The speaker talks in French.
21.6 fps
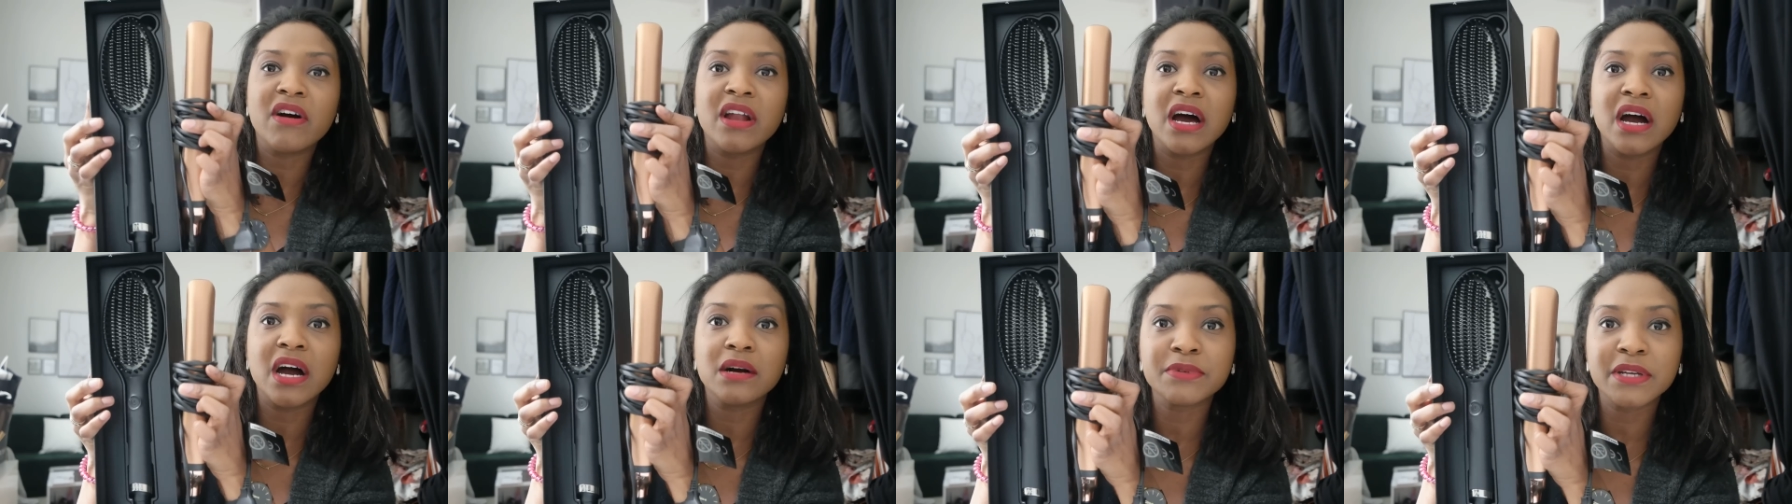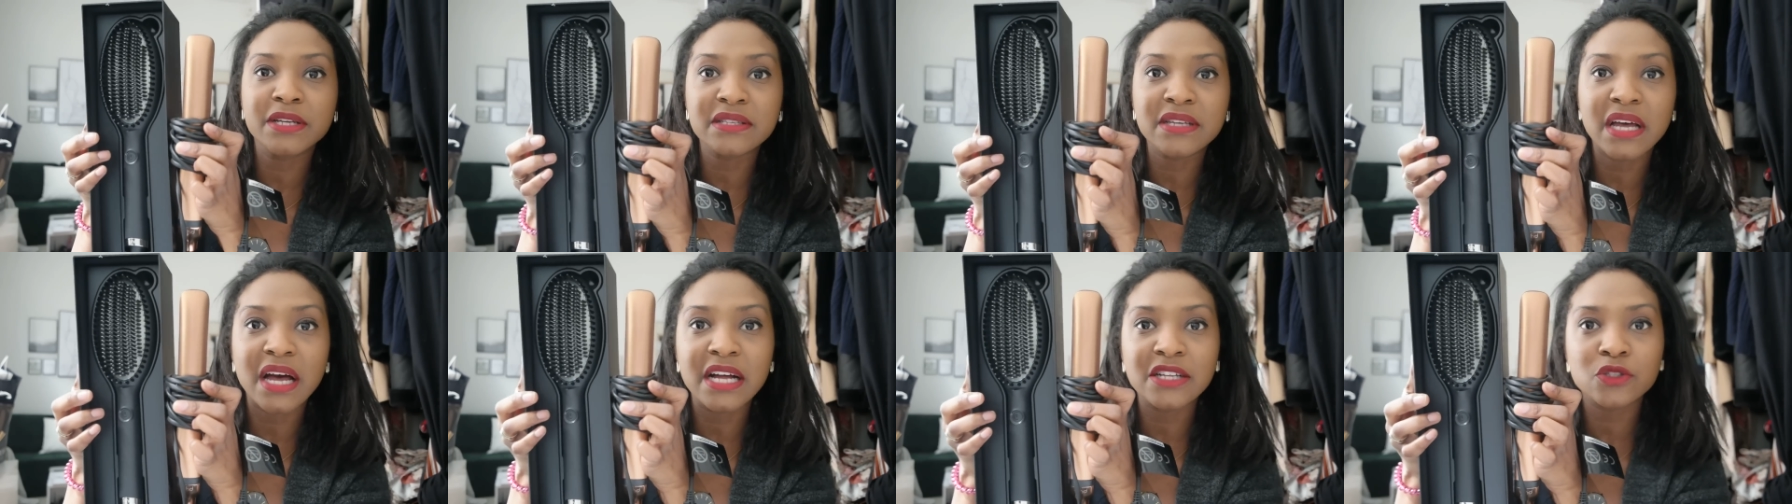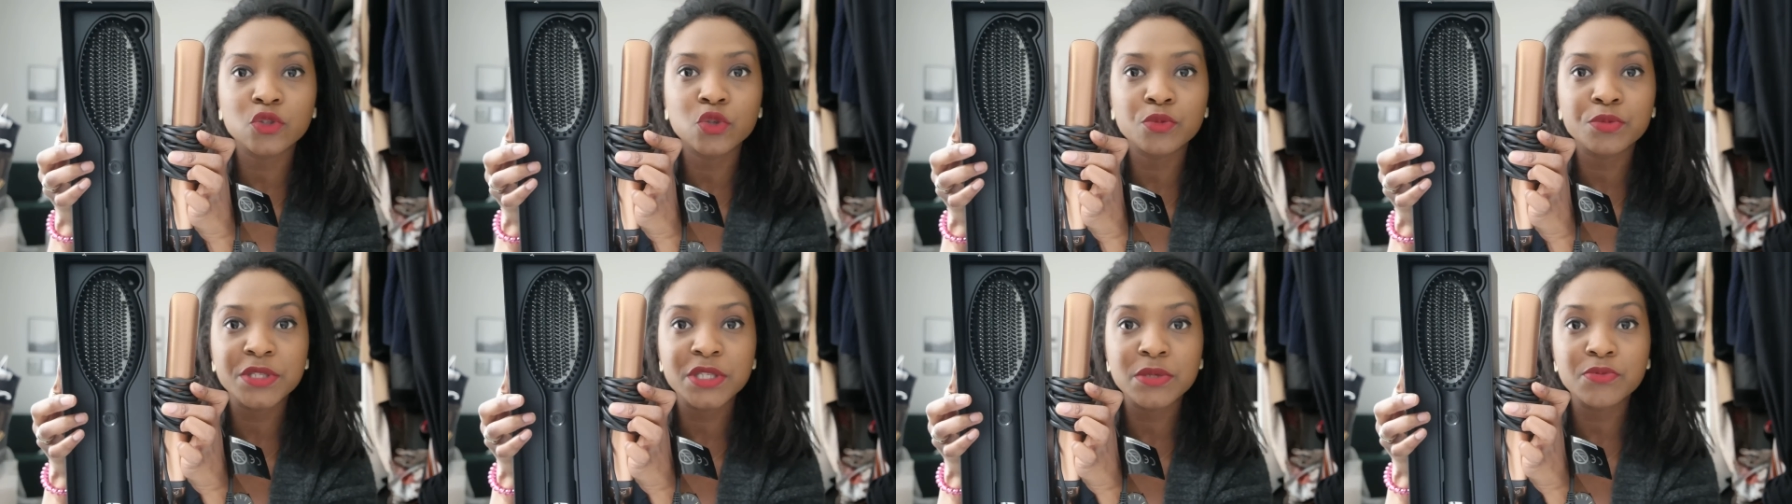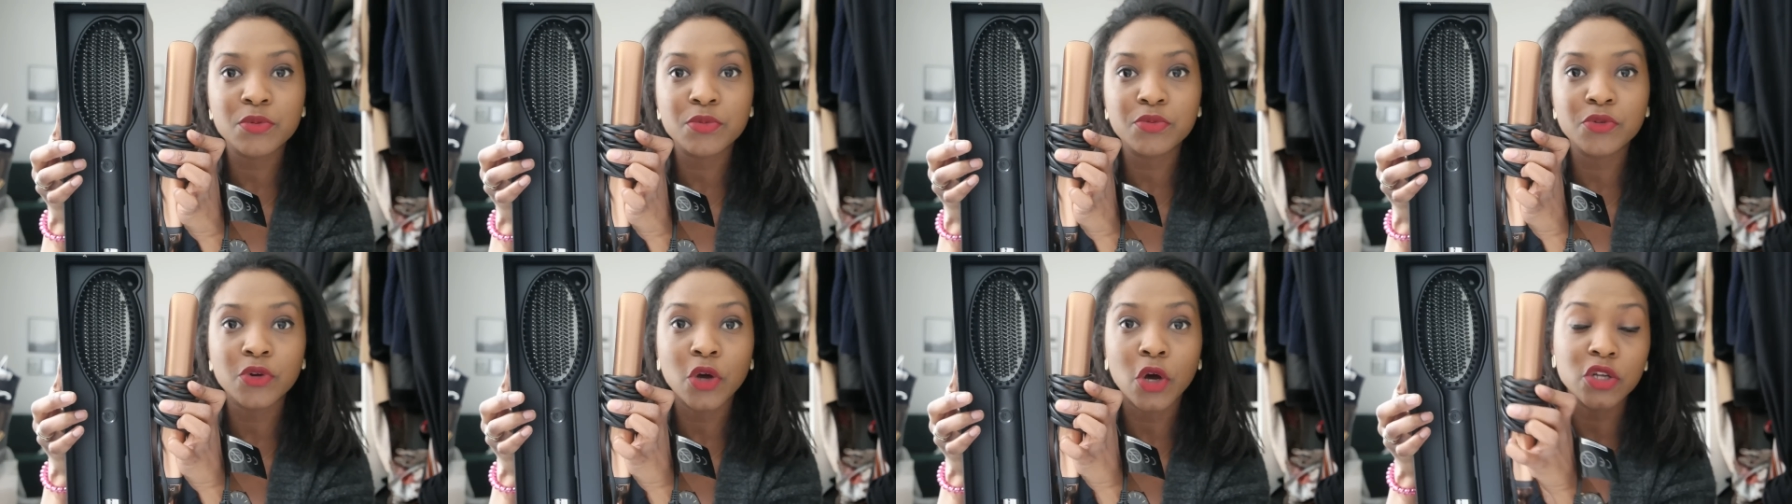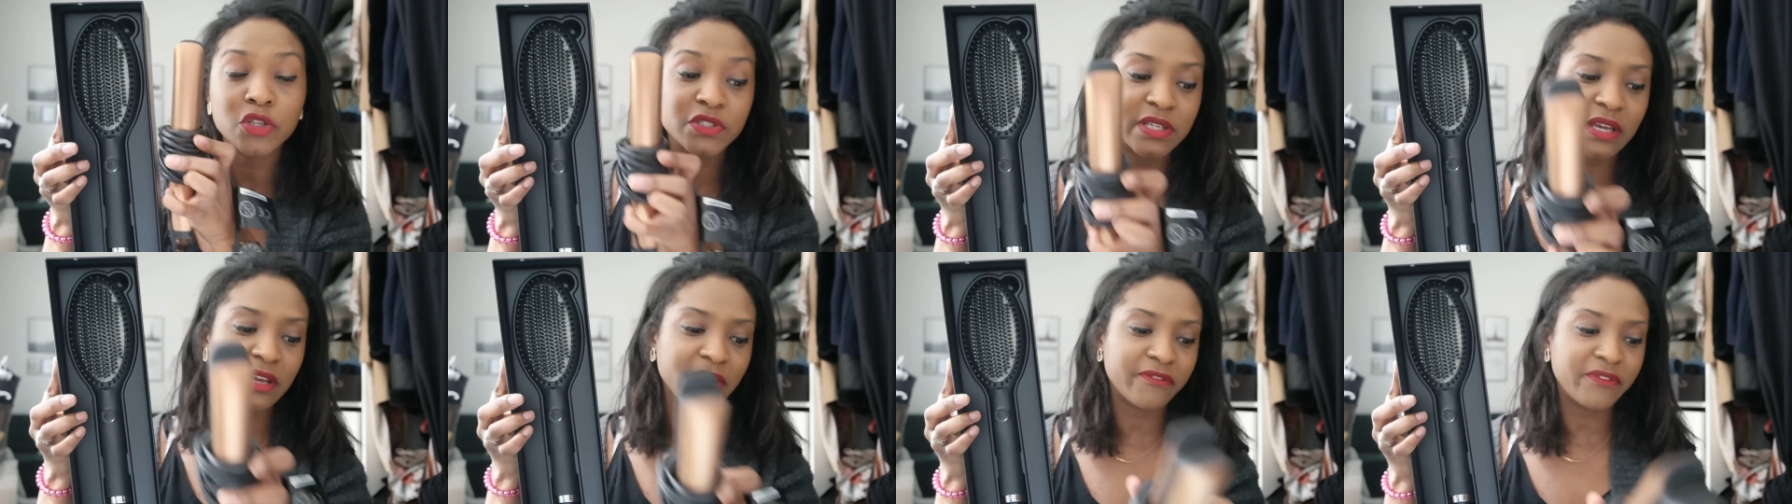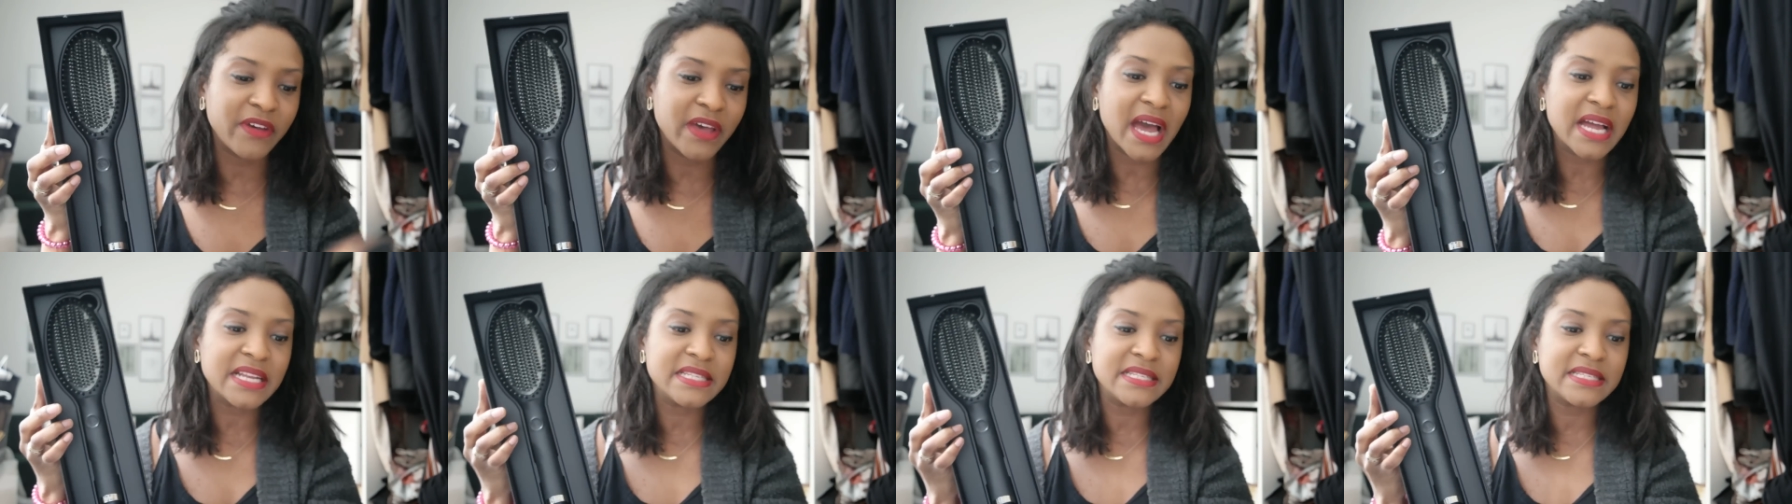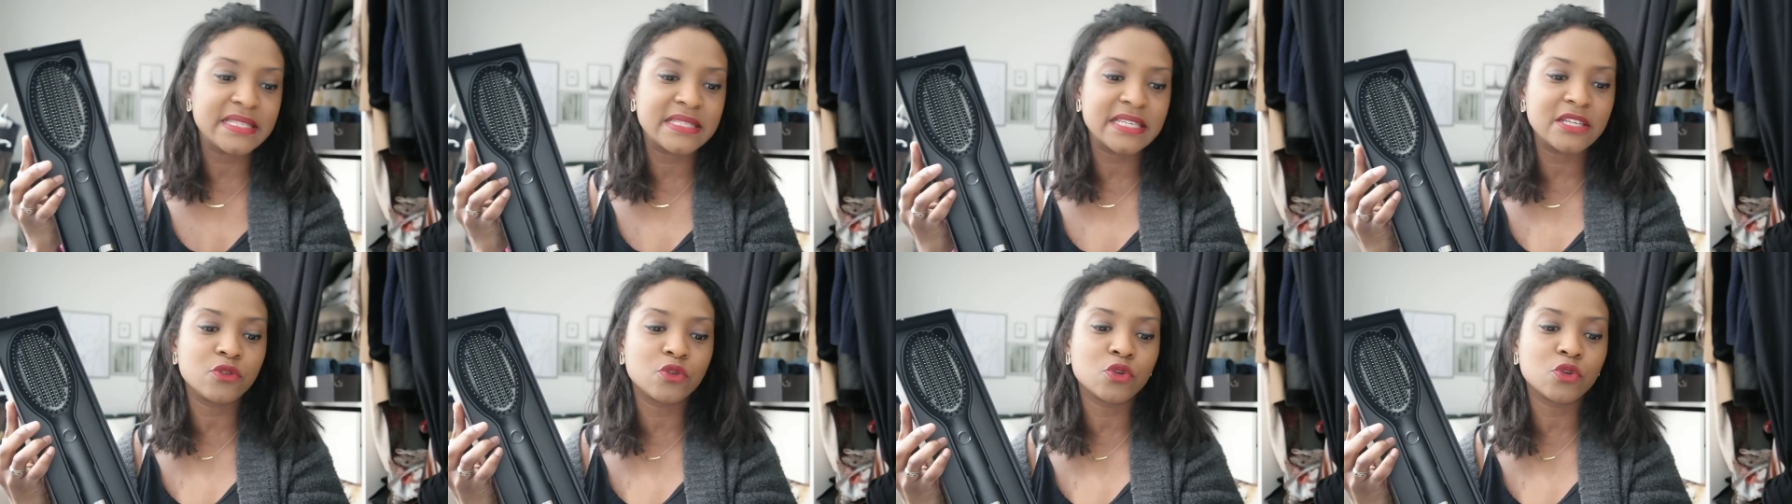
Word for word: voilà, peut-être un tout petit peu plus grande qu'un fer à lisser,